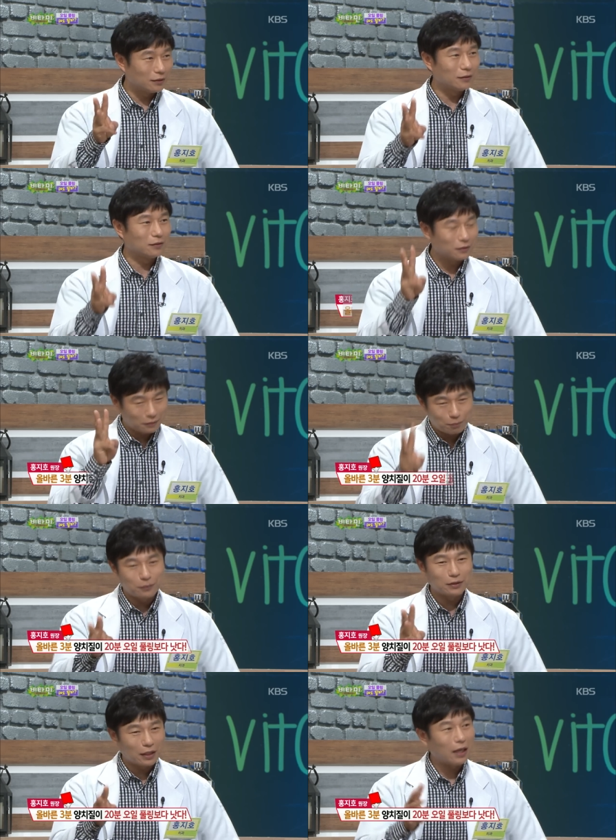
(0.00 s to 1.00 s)

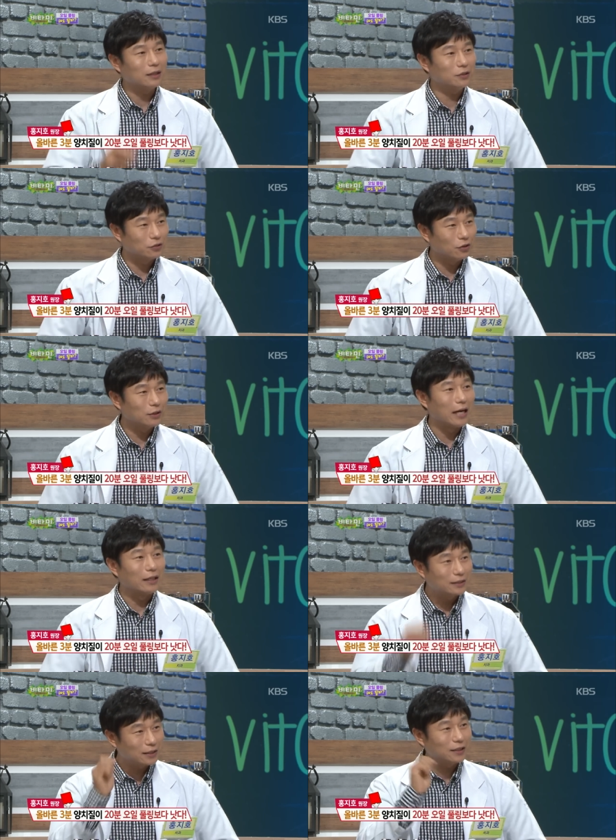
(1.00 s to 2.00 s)
양치해야지. 하셔서
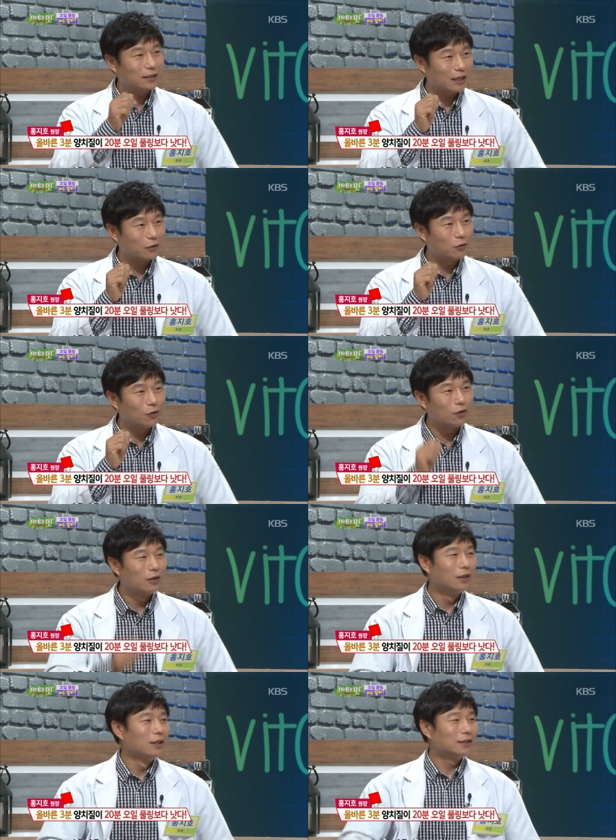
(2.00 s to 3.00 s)
양치질을
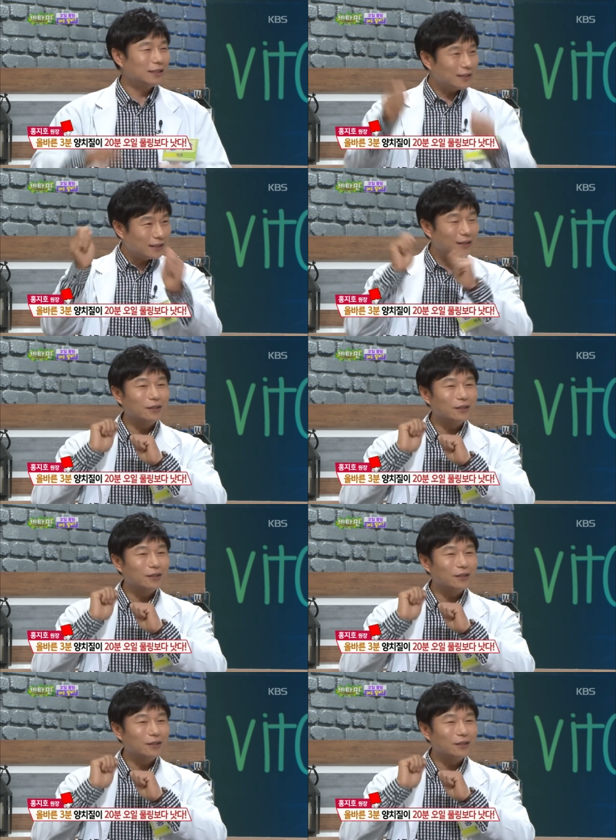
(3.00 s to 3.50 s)
하고 치실을